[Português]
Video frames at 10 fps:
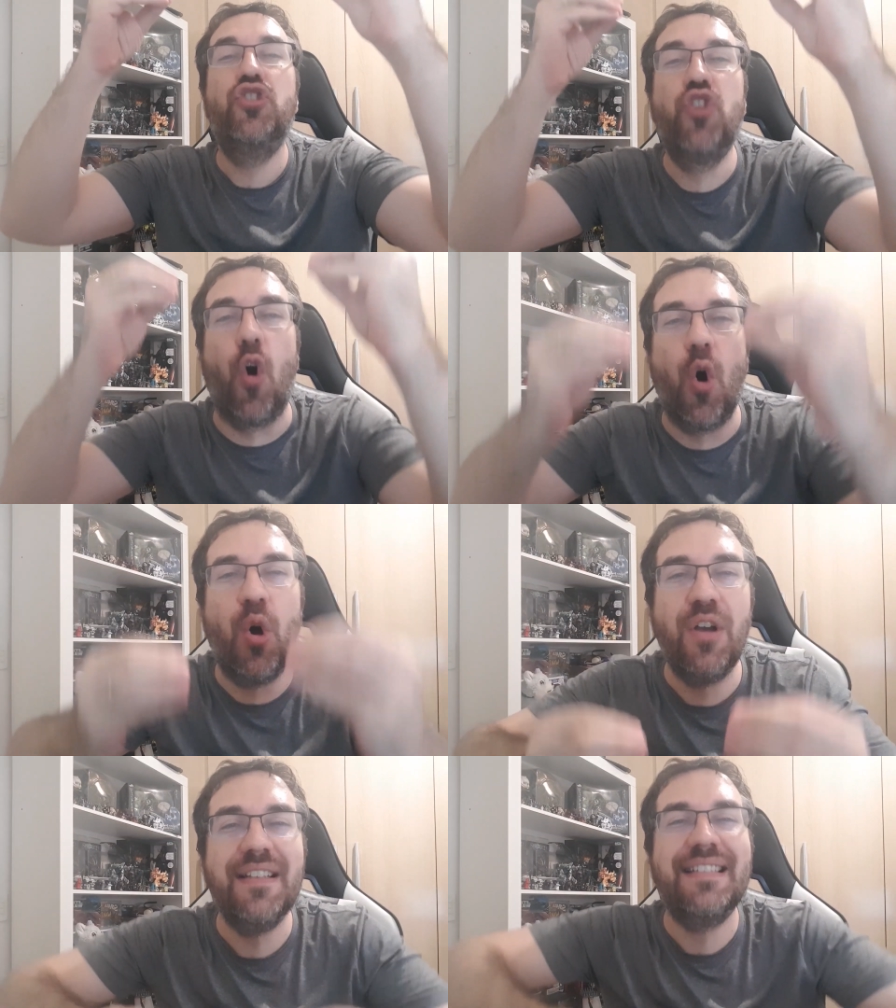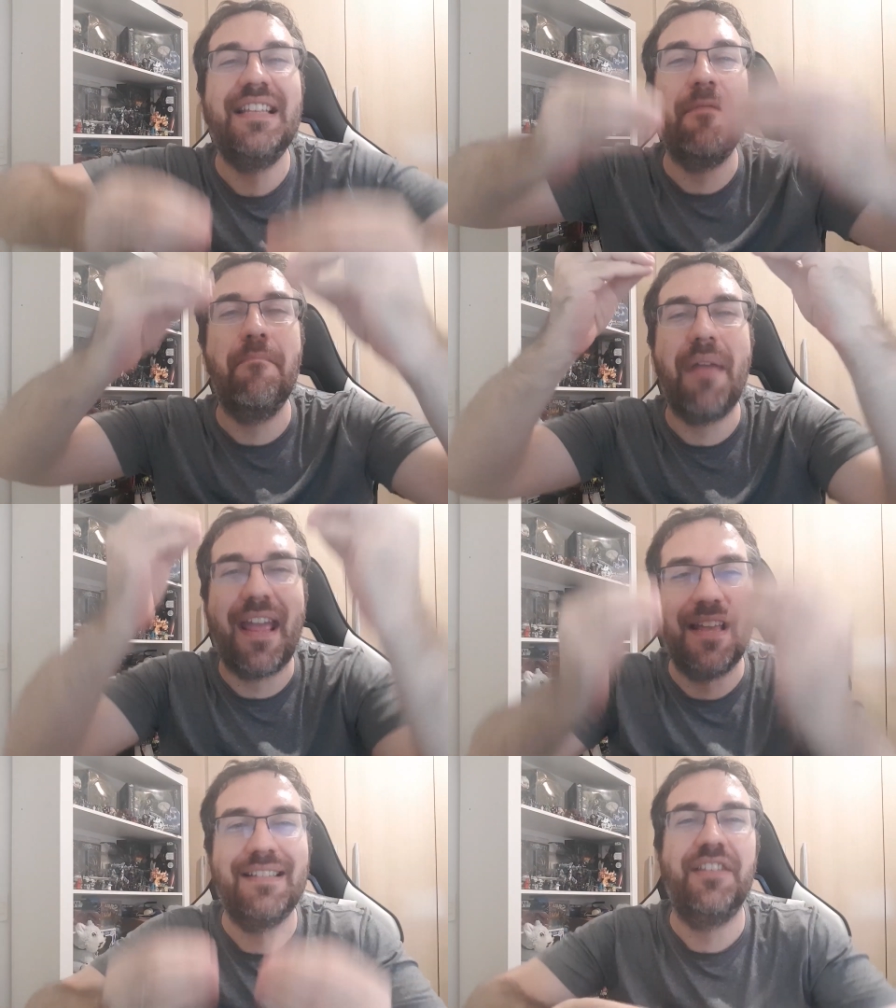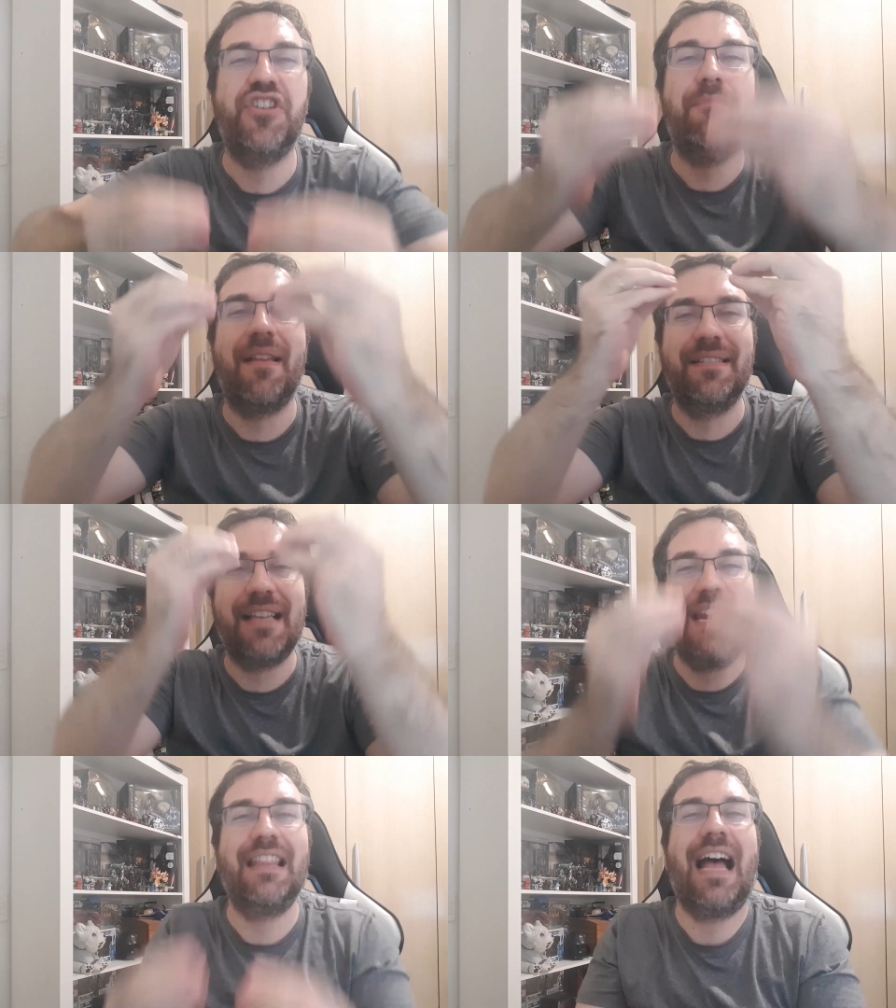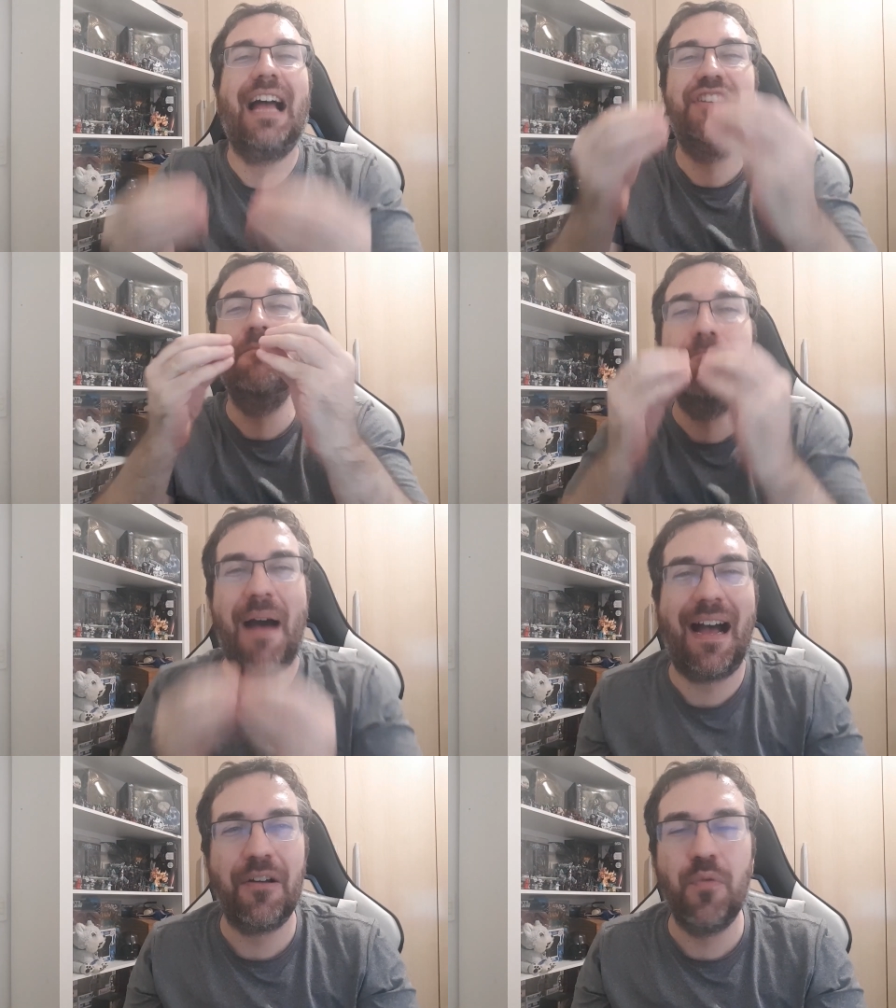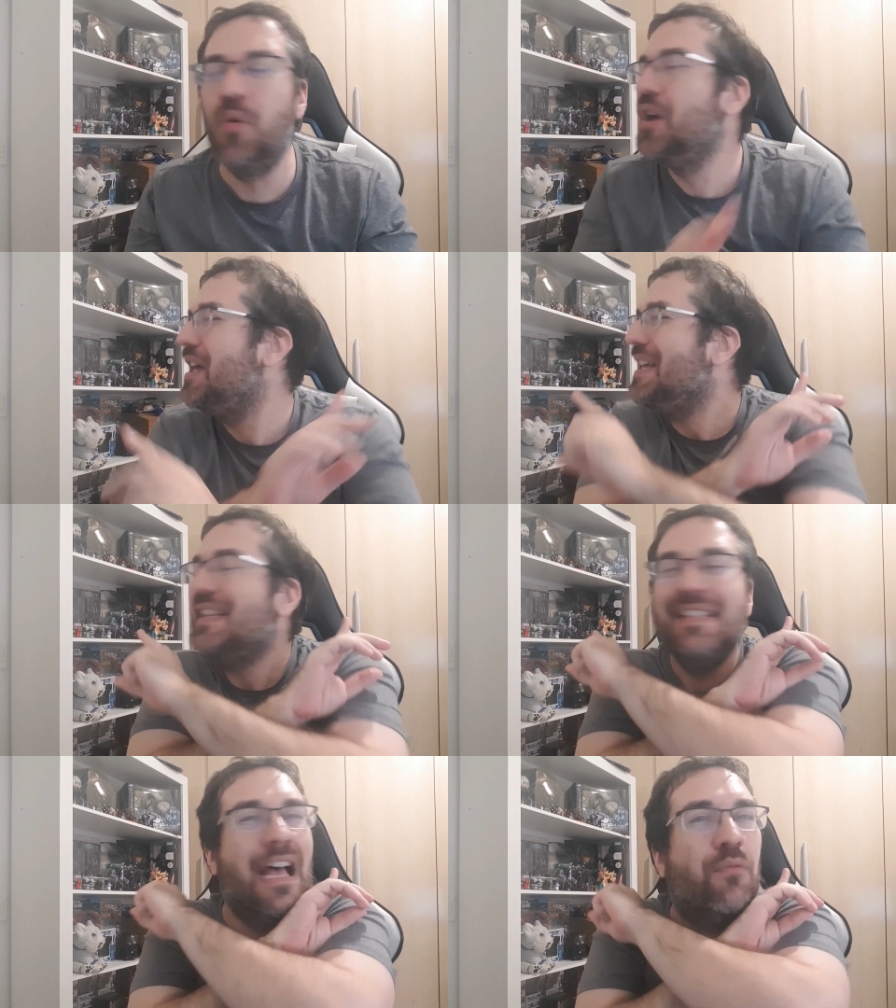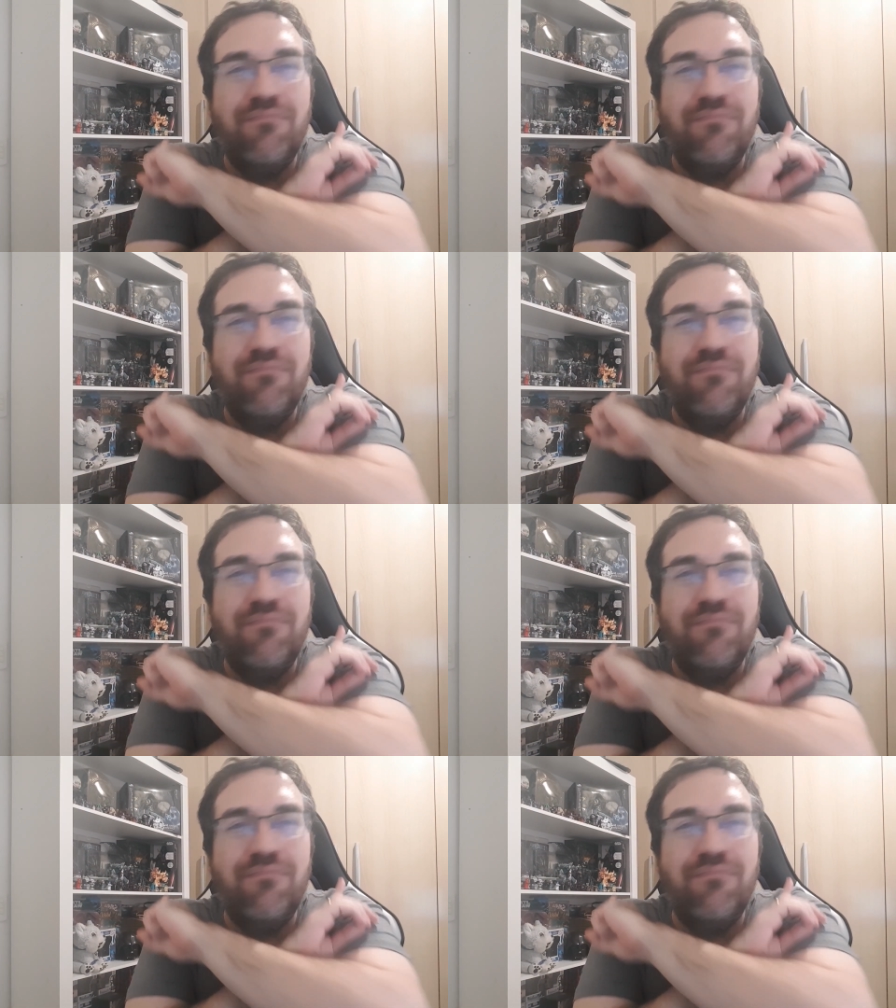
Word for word: 12 meses de mensalidade pago, não